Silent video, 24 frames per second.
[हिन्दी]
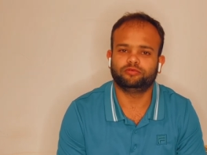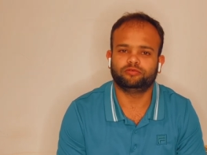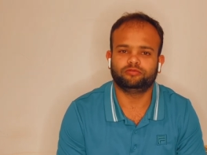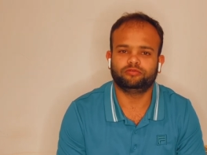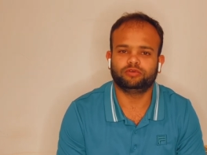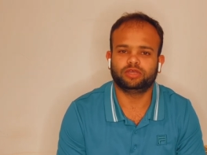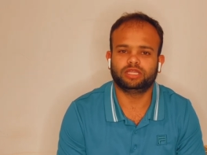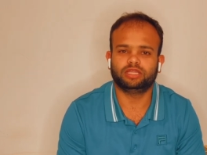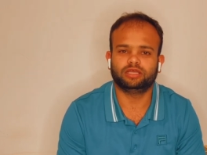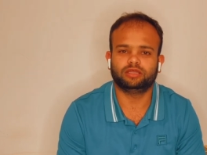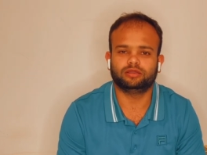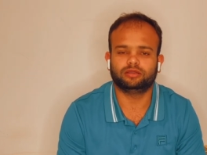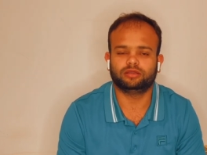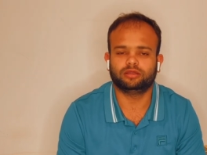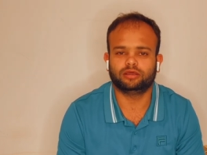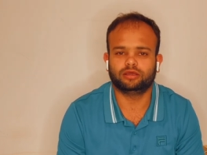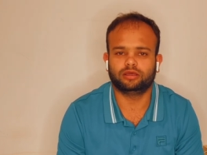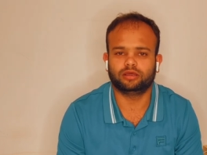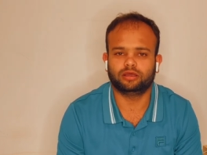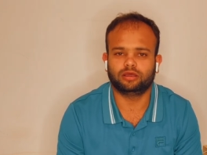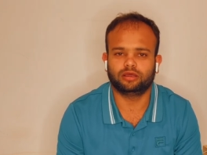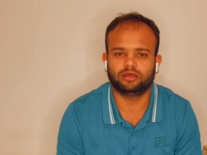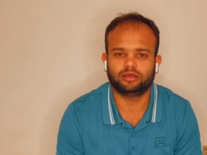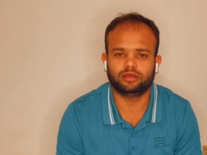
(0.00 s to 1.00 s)
विद इन
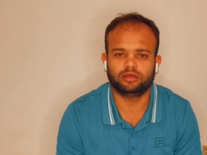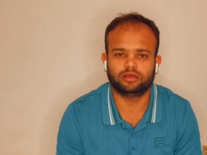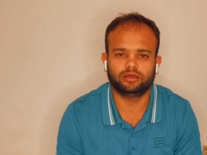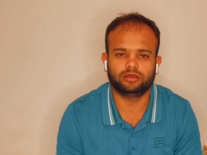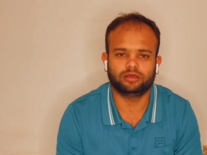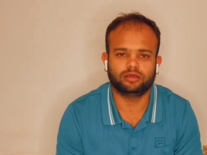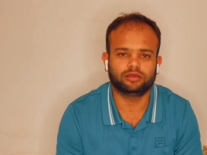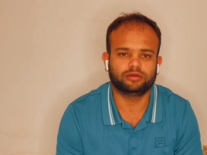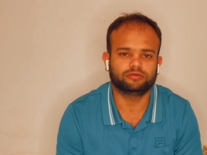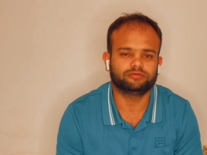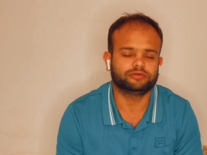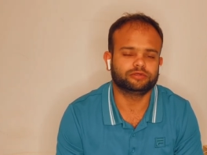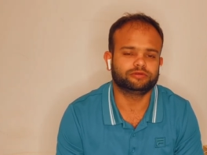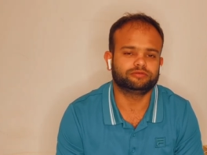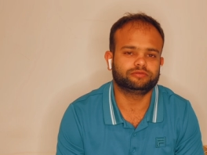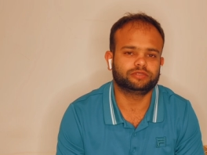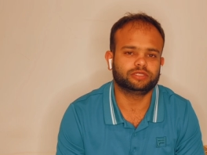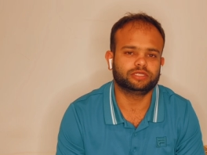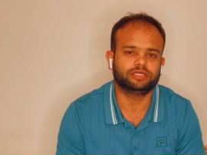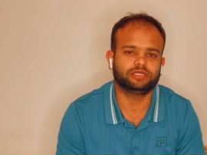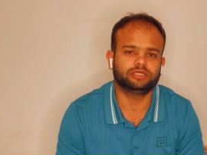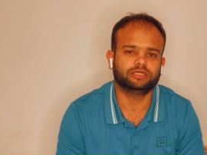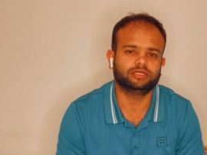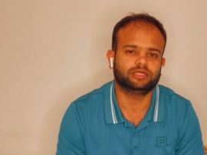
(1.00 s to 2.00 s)

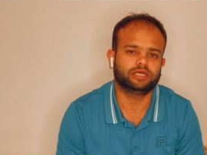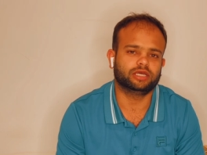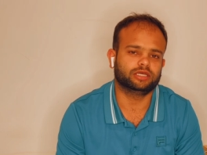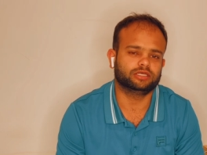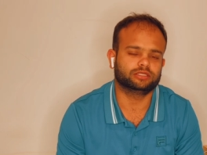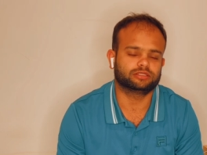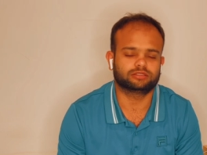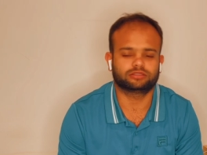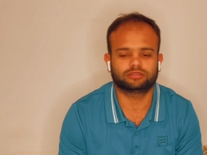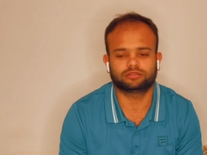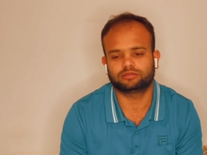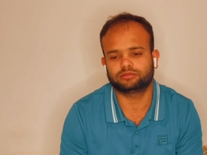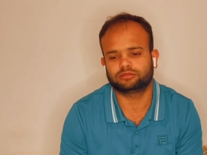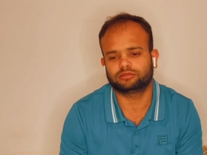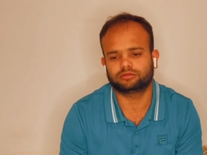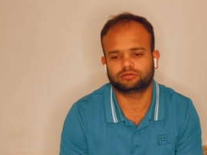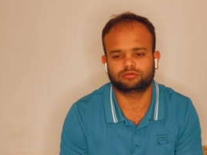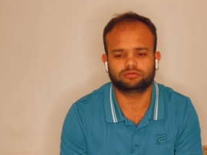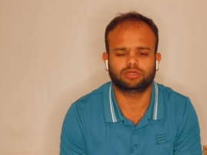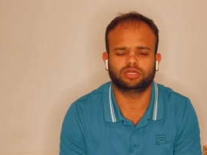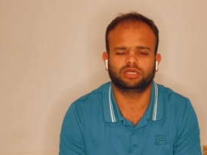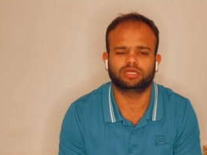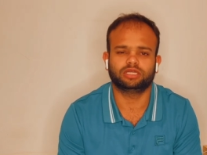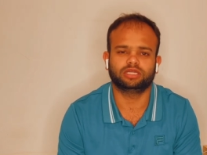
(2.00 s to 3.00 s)
फिफ्टीन डेज़
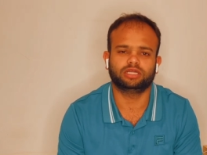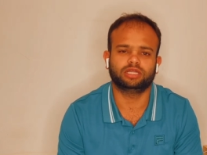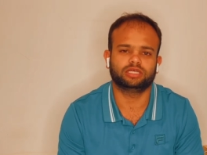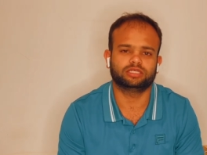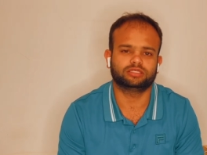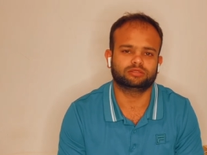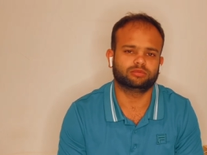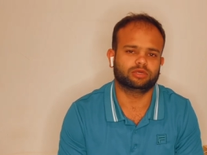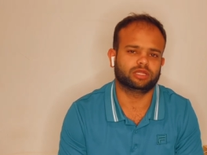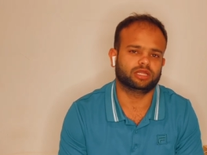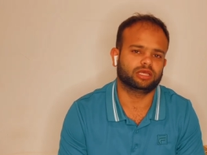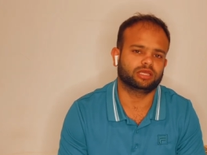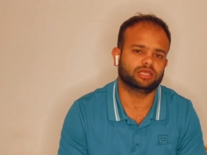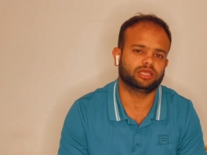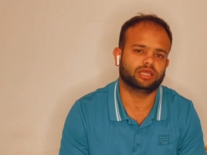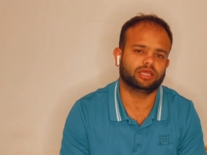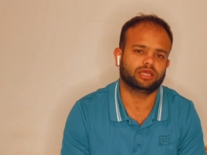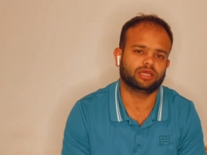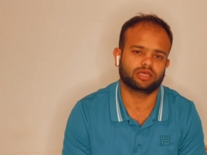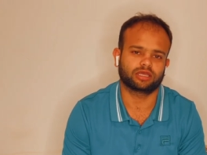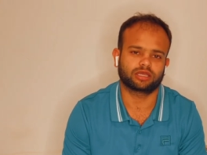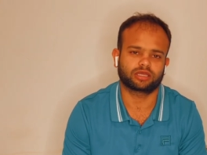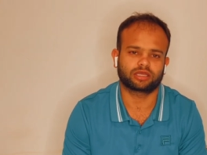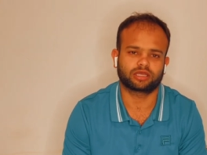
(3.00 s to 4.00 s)
ट्वेंटी डेज़ मैंने ये
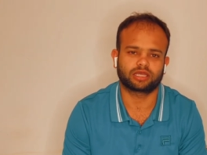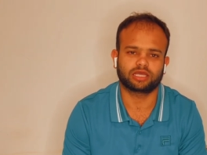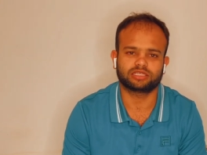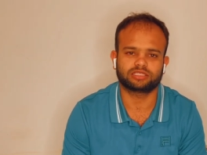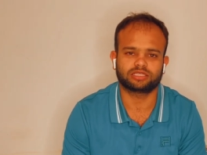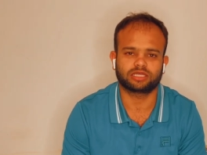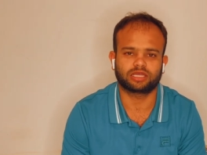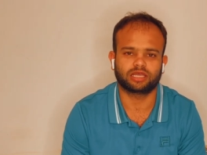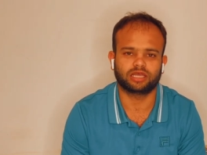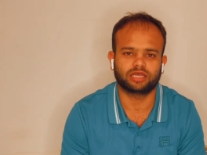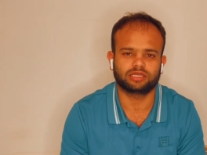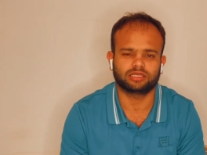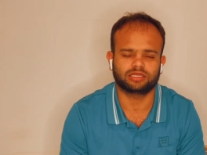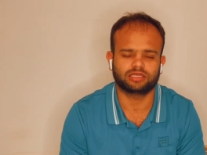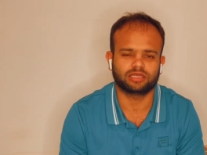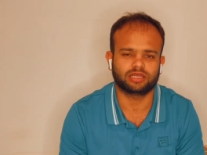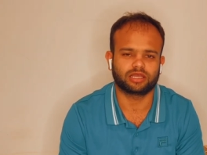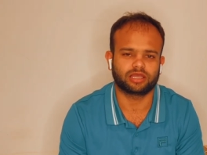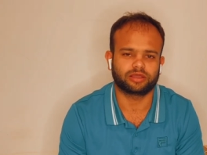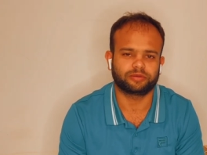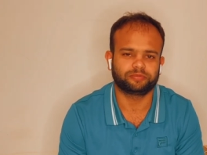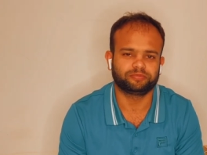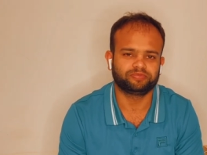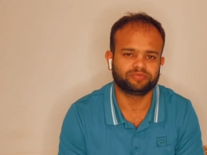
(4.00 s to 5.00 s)
कैसे गेन किए
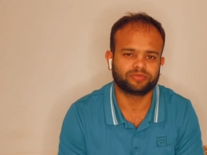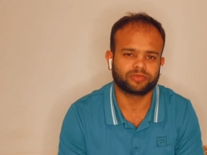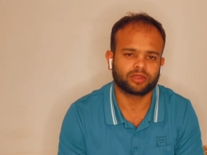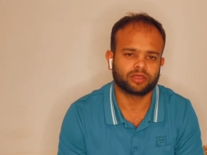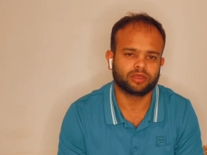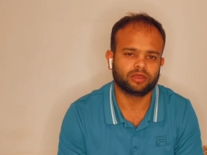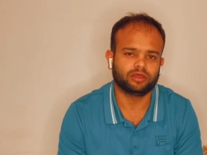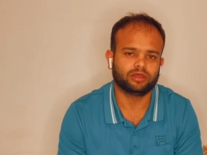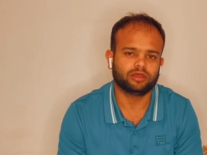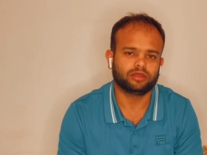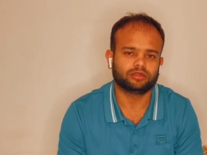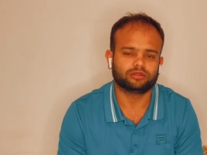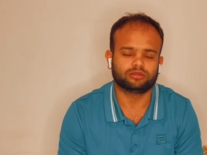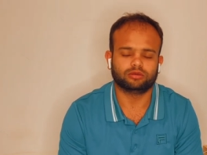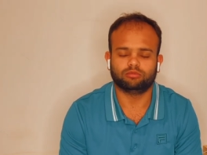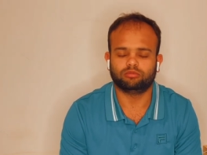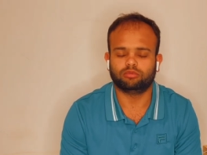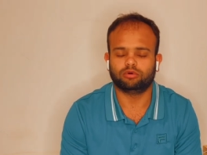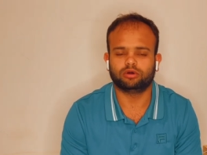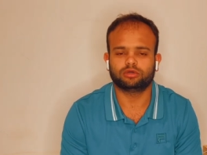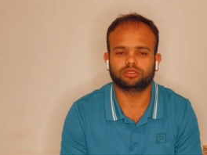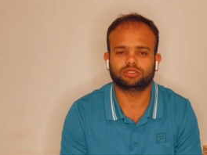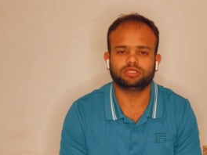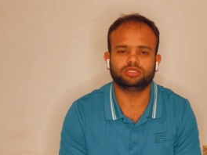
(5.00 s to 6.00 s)
हैं तो
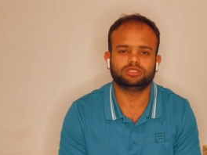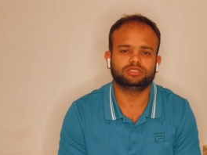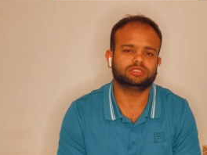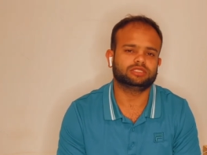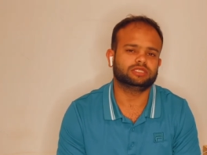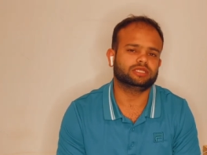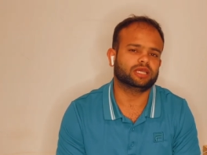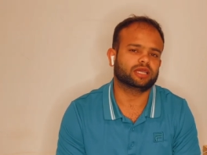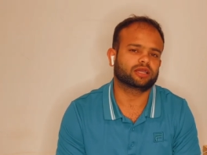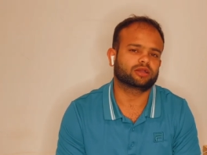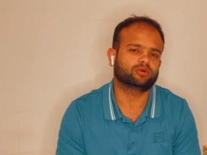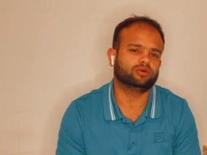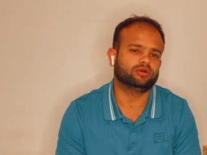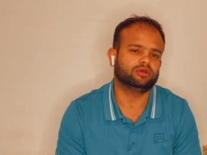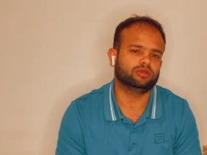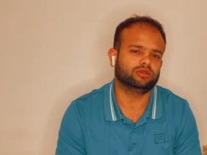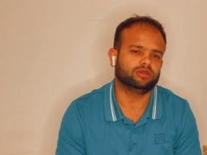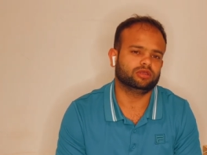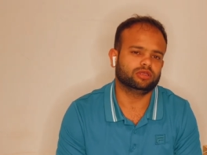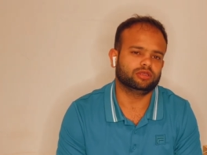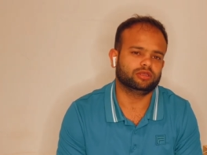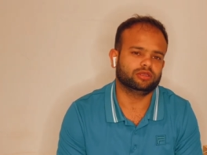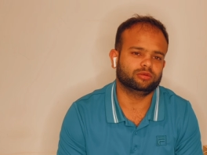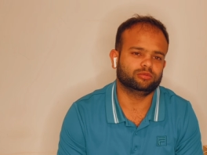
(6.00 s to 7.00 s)
बहुत ईजी है
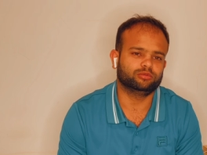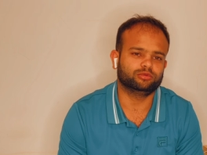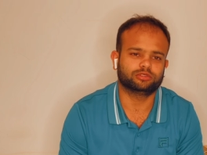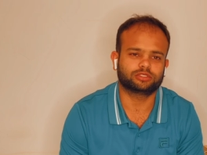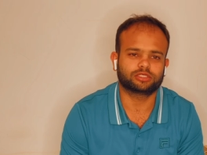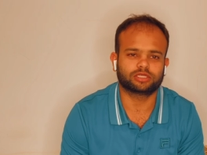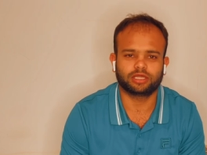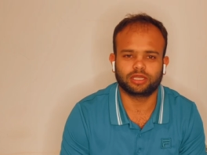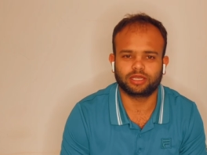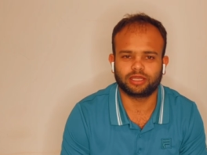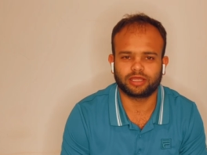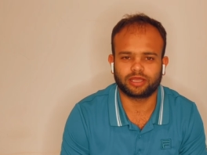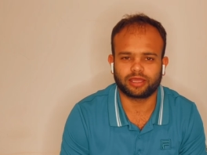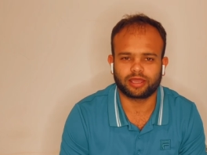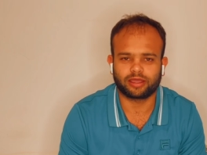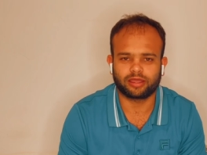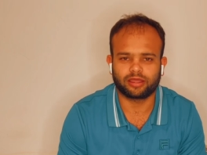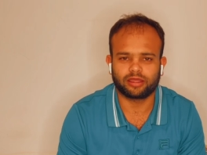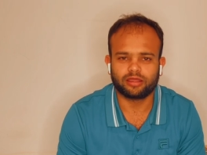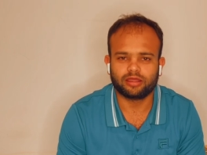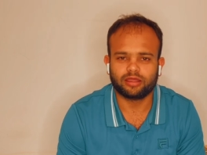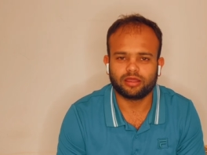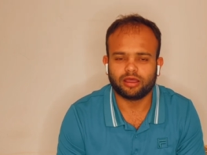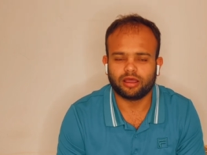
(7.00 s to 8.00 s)
कोई मुश्किल नहीं है
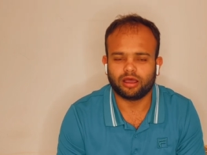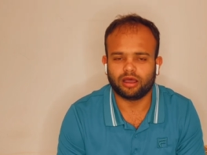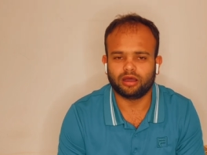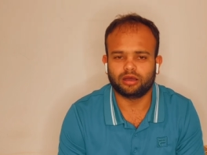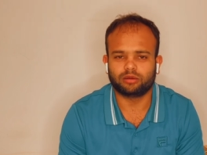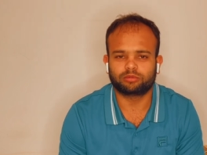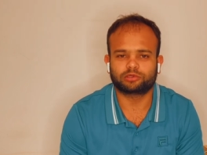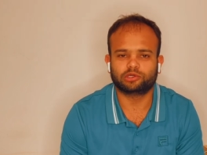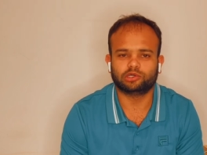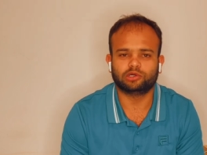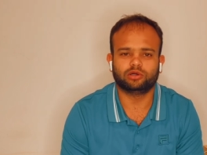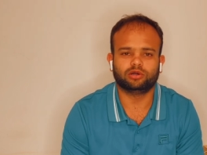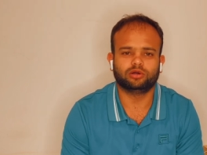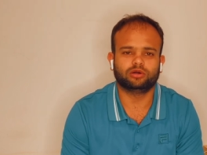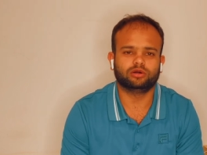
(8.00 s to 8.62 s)
आपको